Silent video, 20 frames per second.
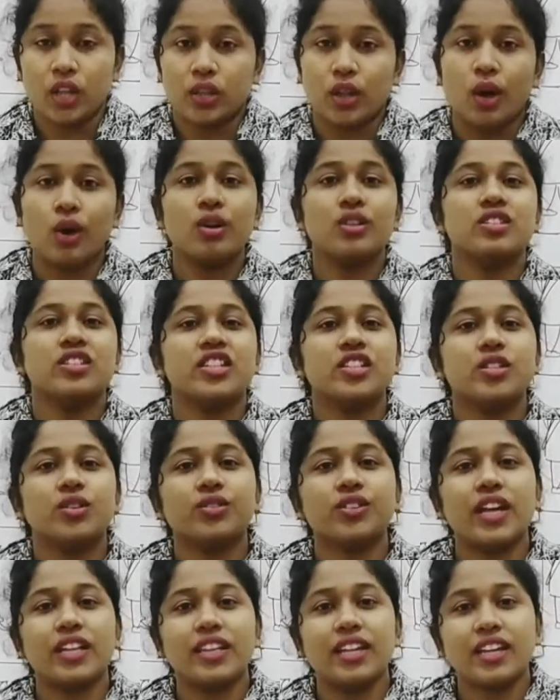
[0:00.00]
তখন যিশু
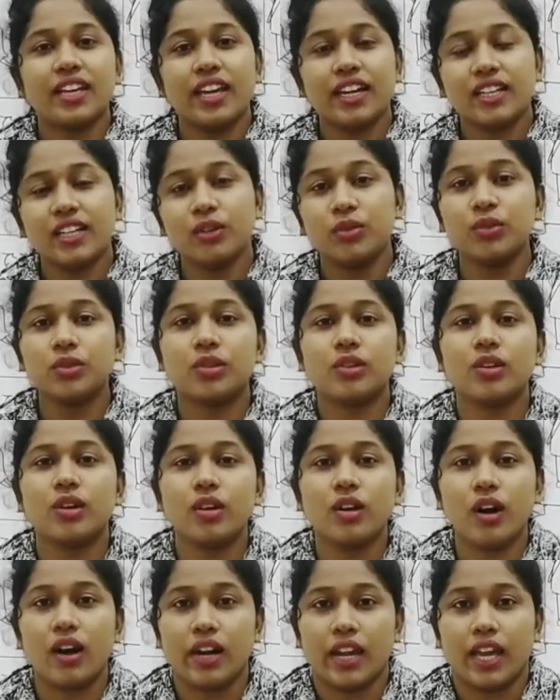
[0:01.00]
তাদেরকে একটি উত্তর
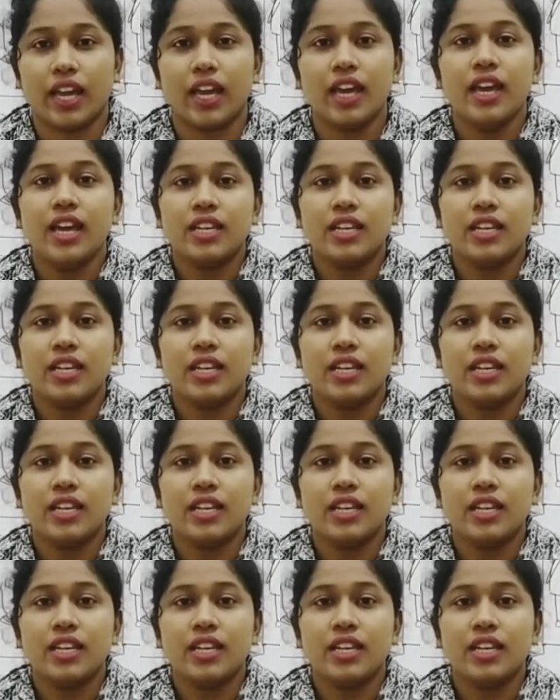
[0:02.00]
করে